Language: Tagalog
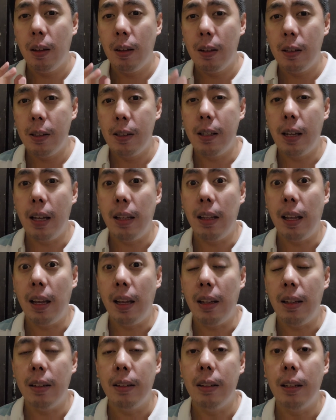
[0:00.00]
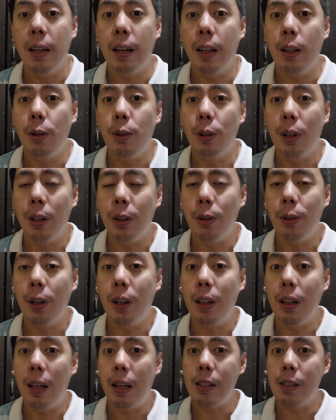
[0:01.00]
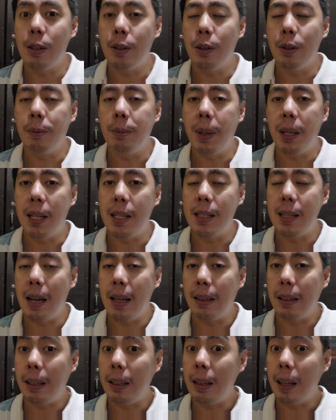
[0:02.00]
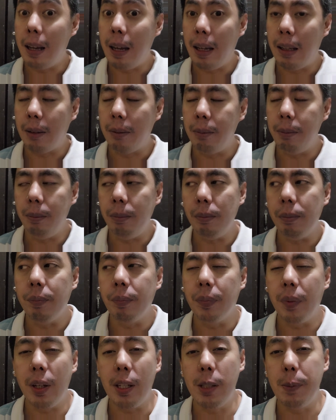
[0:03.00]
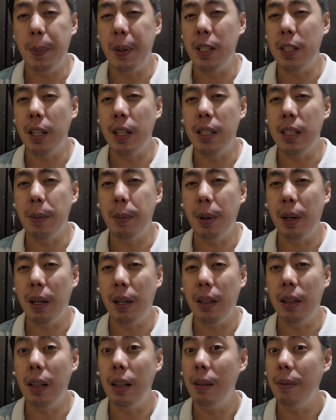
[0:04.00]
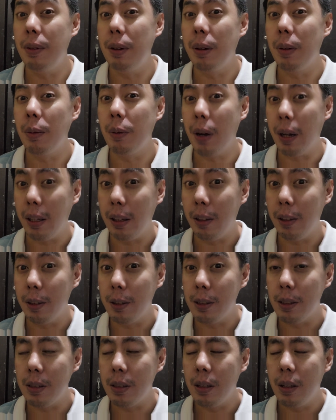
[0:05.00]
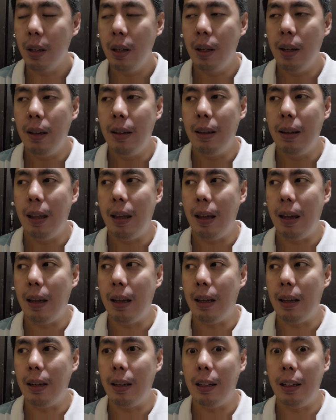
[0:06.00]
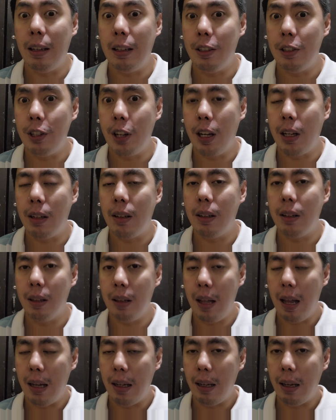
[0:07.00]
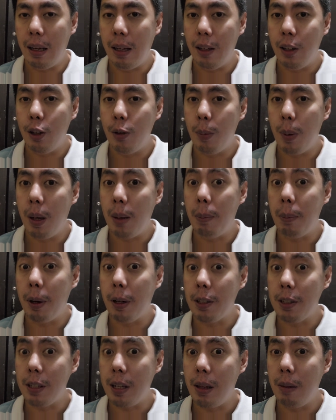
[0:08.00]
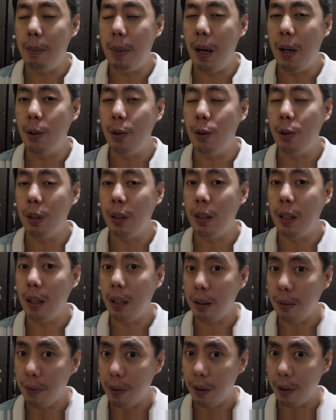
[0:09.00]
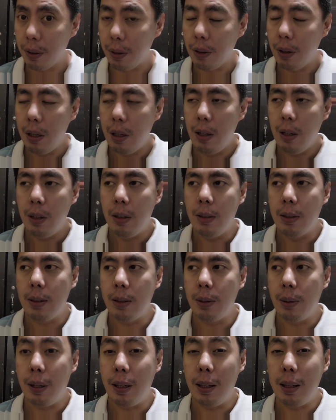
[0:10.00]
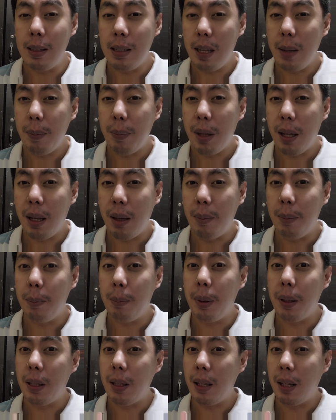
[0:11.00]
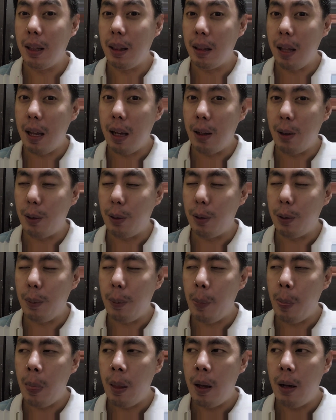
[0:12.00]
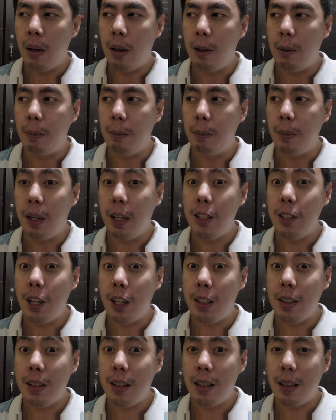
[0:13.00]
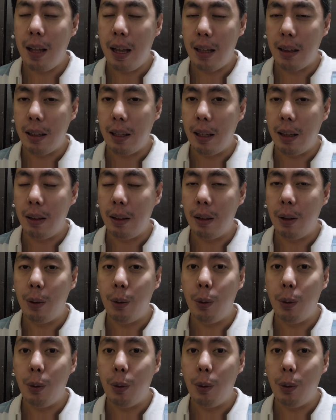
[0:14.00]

Sana nagkaroon ito ng lesson para sa ating lahat, especially sa mga delivery riders na i-check lagi yung mga parcel bago nyo i-deliver. So at the same time, pati rin tayo, um, i-check din natin